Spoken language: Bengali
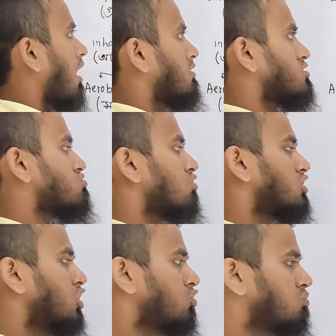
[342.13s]
আবার
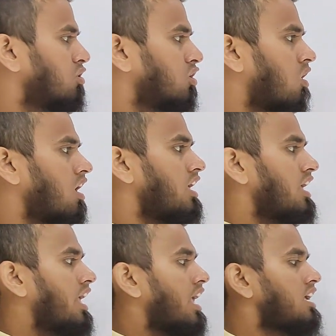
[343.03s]
শক্তি উৎপন্ন হয়
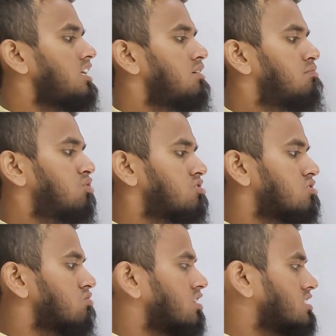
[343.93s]
এই
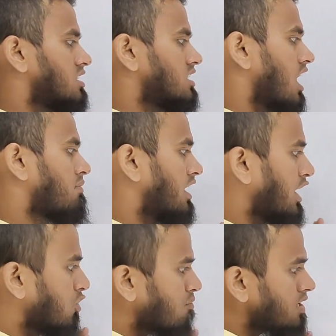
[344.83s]
প্রসেসগুলোর সাহায্যে আবার
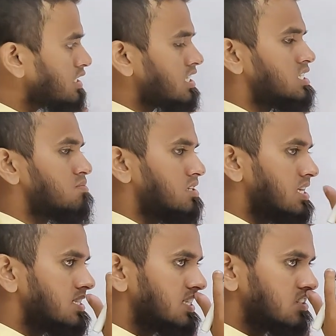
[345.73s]
এরোবিক
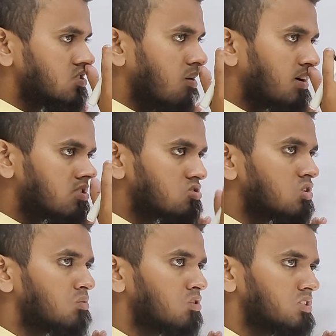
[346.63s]
রেসপিরেশন যেটা সবার
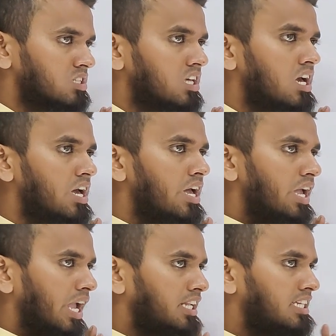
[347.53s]
শাসন বলছি
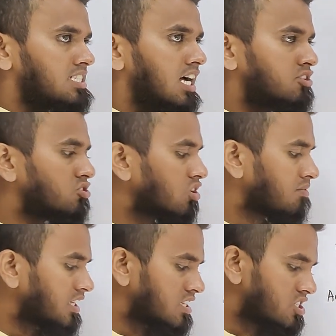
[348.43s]
এইটা সাধারণত
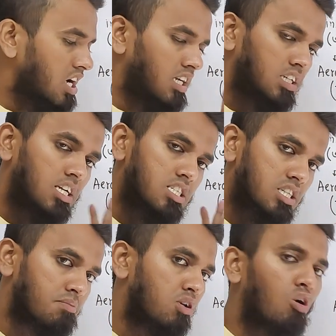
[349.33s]
আমাদের চারটা
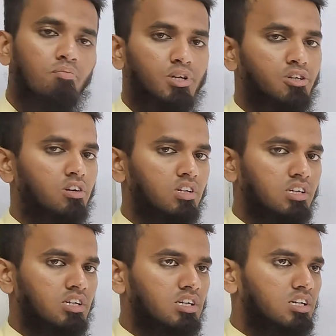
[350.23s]
স্টেপে কমপ্লিট হয়
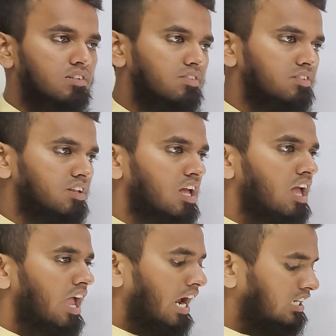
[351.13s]

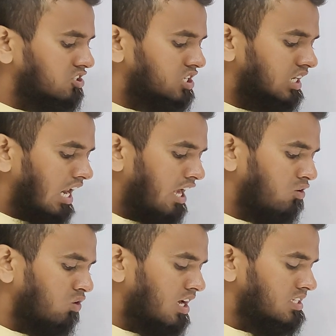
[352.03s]
একটা হচ্ছে
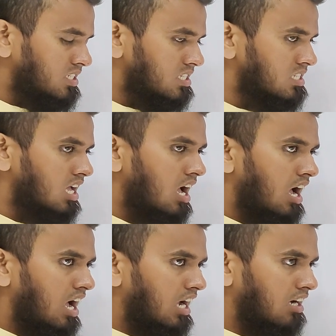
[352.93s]
গ্লাইকোলাইসিস
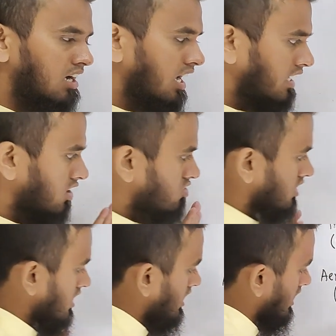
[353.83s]
একটা হচ্ছে
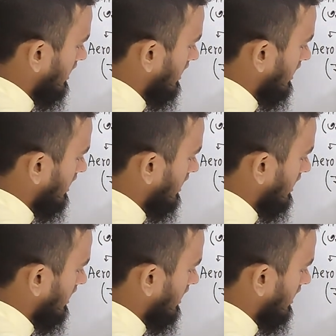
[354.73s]
কি কি